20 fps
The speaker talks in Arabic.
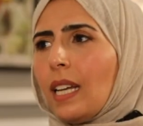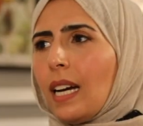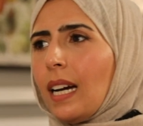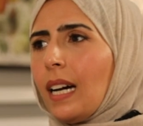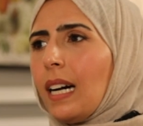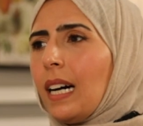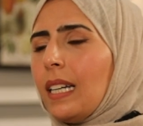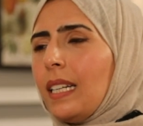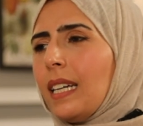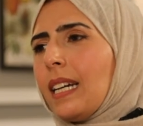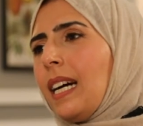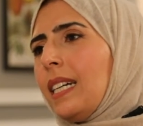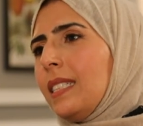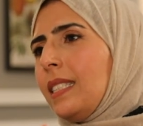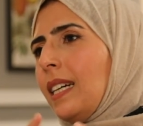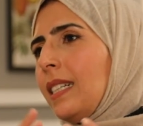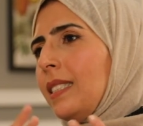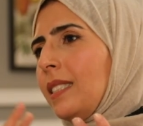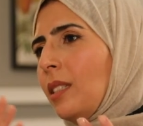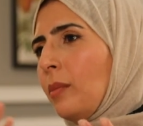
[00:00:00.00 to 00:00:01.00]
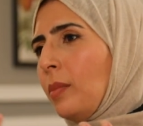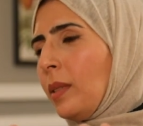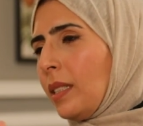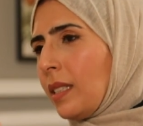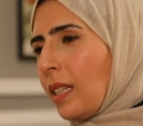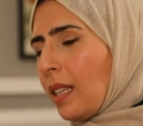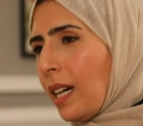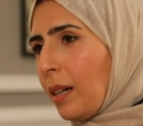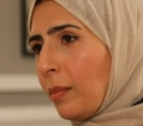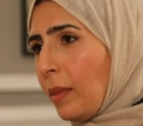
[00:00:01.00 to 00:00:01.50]
لا انا قاعده
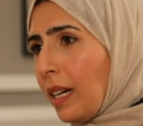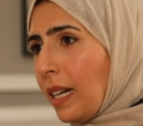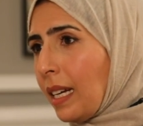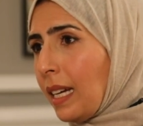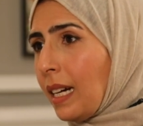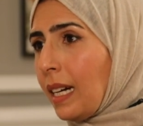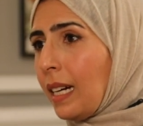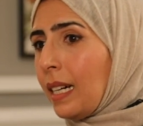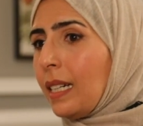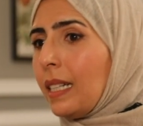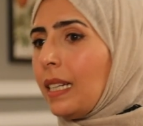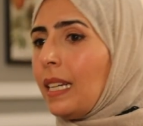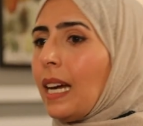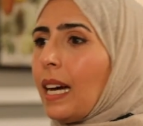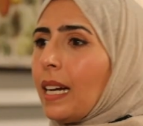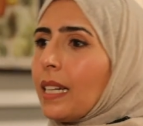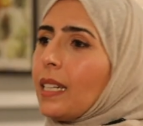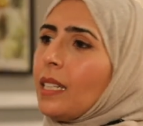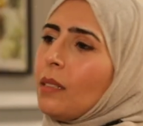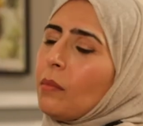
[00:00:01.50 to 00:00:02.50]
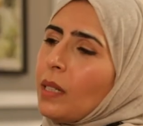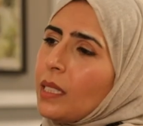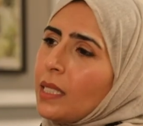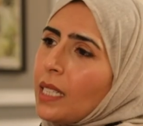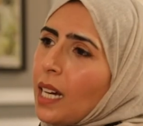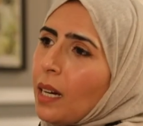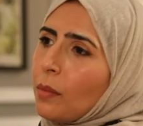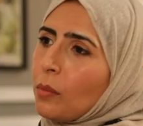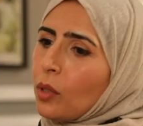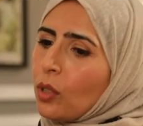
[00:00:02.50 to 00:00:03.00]
اتبع نظام حياه لكن ما
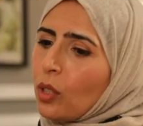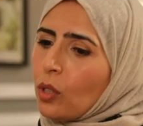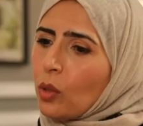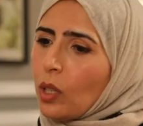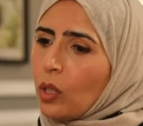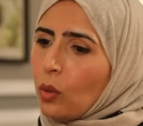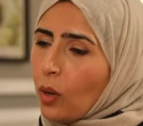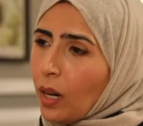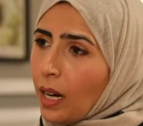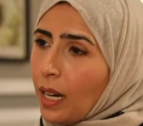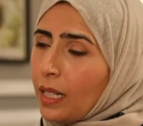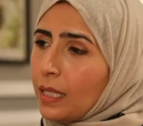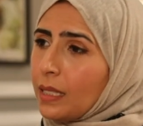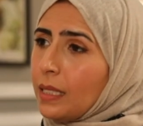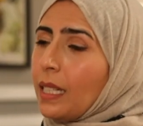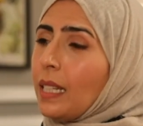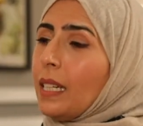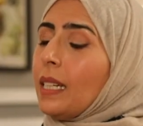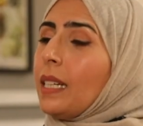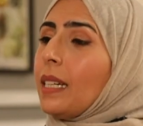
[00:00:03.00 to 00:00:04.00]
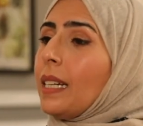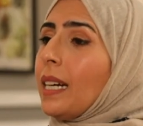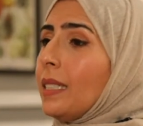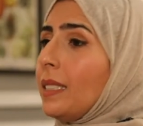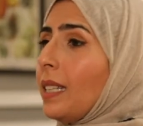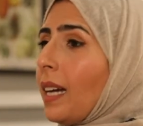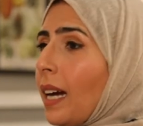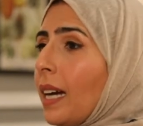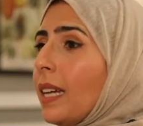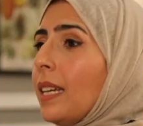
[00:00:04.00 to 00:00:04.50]
دام هو الواحد
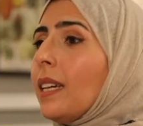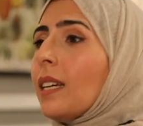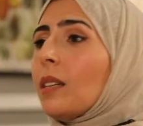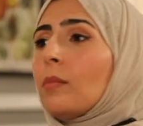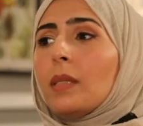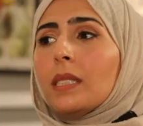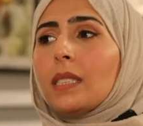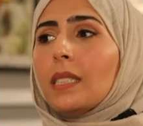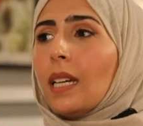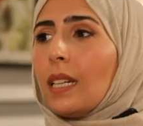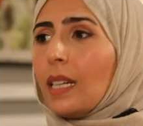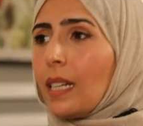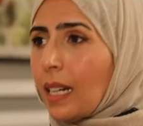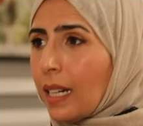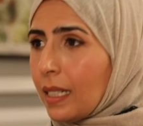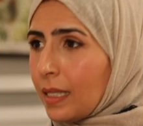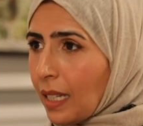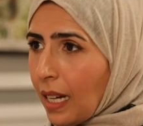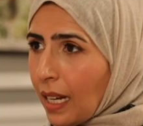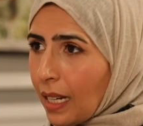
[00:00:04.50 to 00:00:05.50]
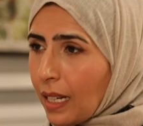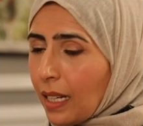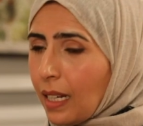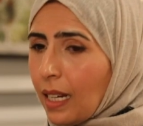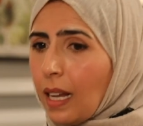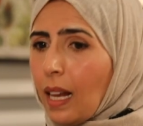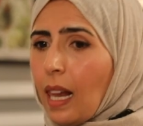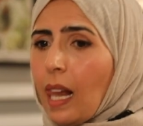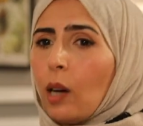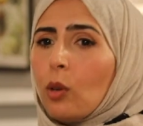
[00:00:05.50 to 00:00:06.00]
قاعد يغير من طريقه
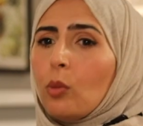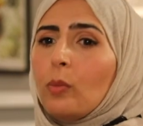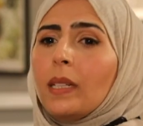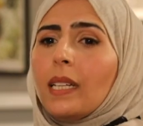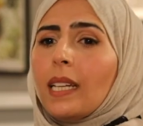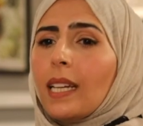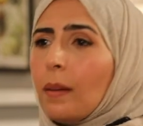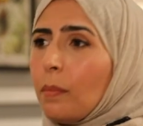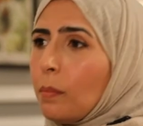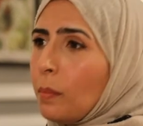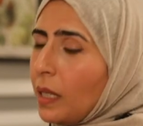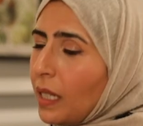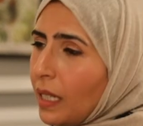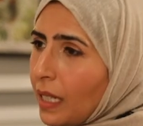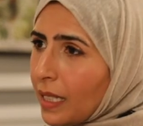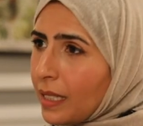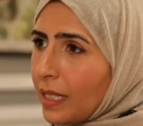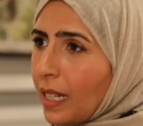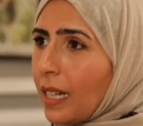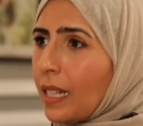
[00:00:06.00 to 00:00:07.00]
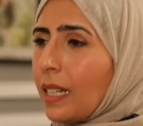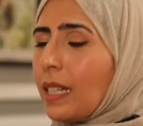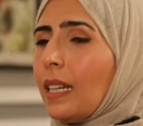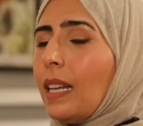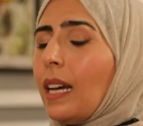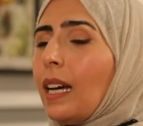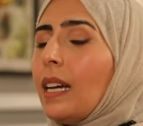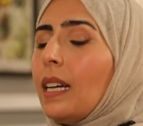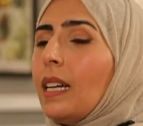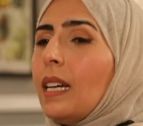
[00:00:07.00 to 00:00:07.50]
اكله او من كميه
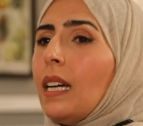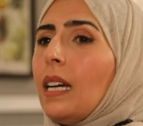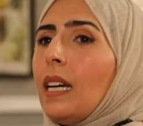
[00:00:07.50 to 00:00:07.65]
اكله